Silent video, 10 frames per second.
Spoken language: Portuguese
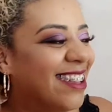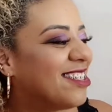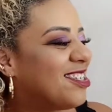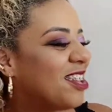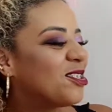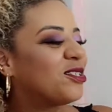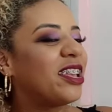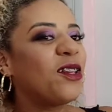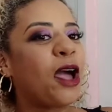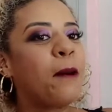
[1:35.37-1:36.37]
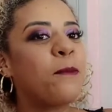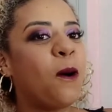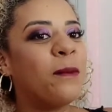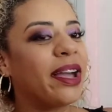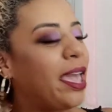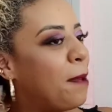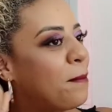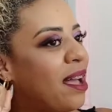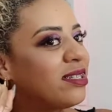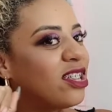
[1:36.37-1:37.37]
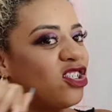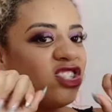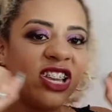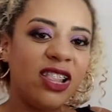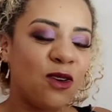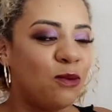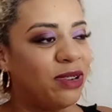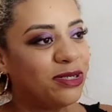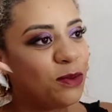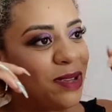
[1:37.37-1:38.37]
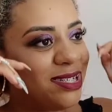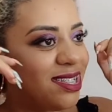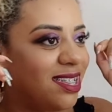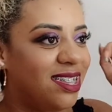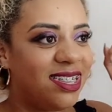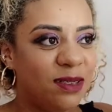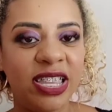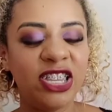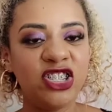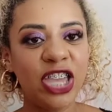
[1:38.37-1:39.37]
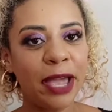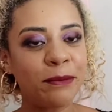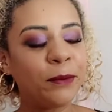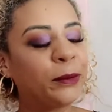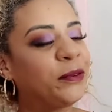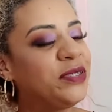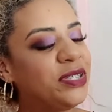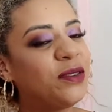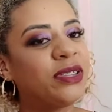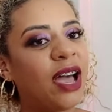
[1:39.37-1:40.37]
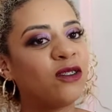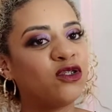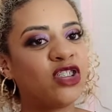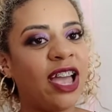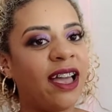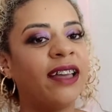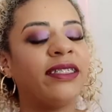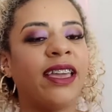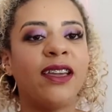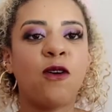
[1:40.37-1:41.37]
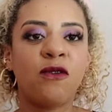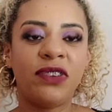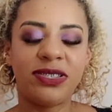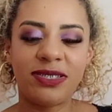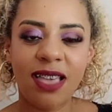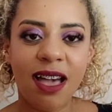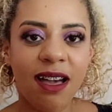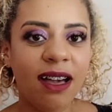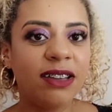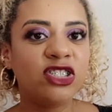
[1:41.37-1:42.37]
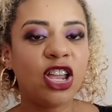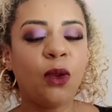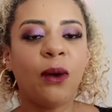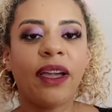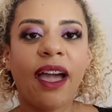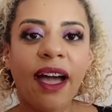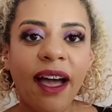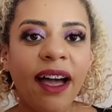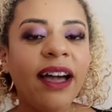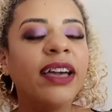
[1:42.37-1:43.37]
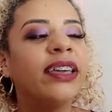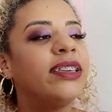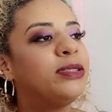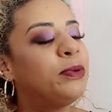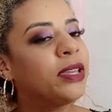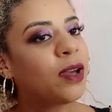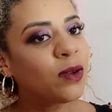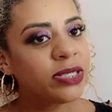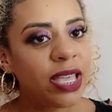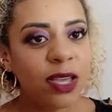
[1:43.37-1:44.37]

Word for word: já soltei logo a bomba. Quem é básica já chega logo, mulher, sou basiquinha. Tem que chegar para profissional já, né? Conversar, dialogar e explicar o que você